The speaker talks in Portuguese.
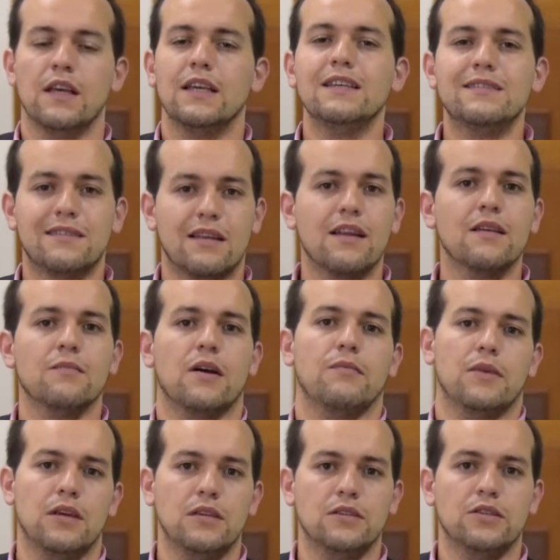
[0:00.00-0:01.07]

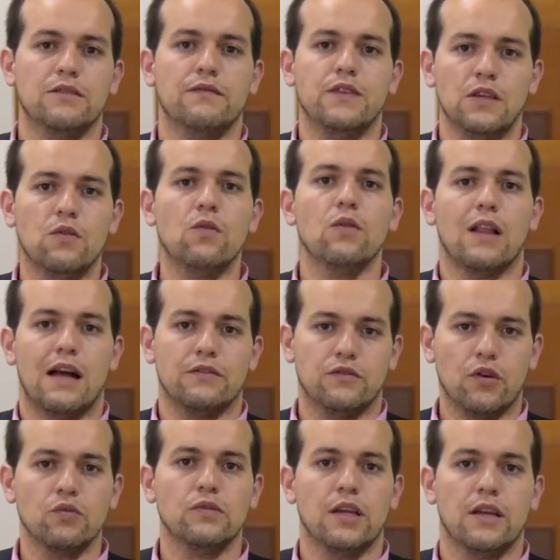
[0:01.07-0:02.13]
extremamente vinculados
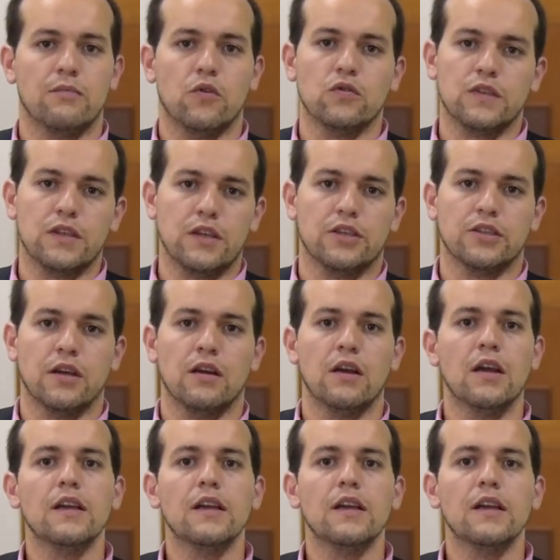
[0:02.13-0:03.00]
ao tema, ou seja,